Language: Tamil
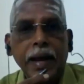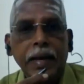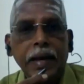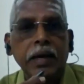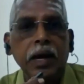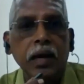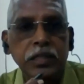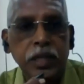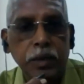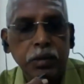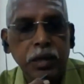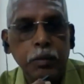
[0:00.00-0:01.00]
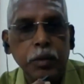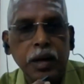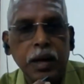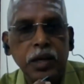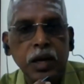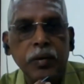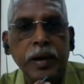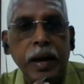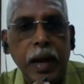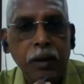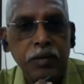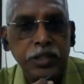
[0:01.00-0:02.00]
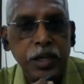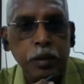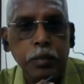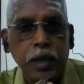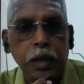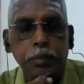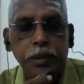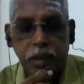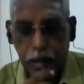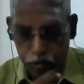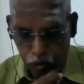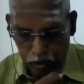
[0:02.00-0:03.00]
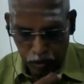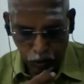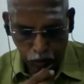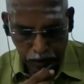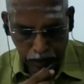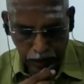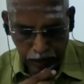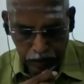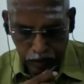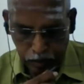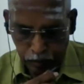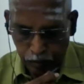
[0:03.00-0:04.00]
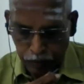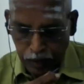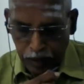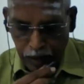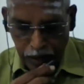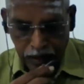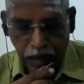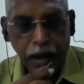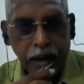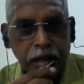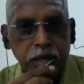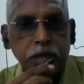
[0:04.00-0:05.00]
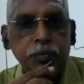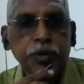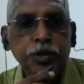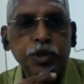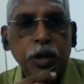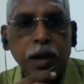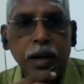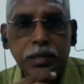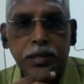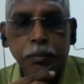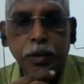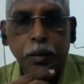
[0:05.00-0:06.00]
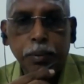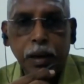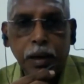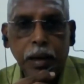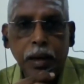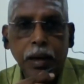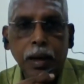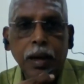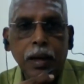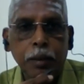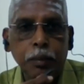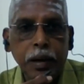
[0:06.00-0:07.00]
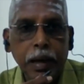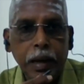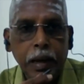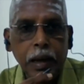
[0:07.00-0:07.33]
ஏஐ டெக்னாலஜியை வந்து நம்ம கற்றுக்க வேண்டிய அவசியம் அதை பற்றிலாம் சொன்னது ரொம்ப நல்லா இருந்தது இந்த லாயர்ஸ் ஃபியூச்சர் லாயர்ஸ் எப்படி இருப்பாங்க அந்த மாதிரி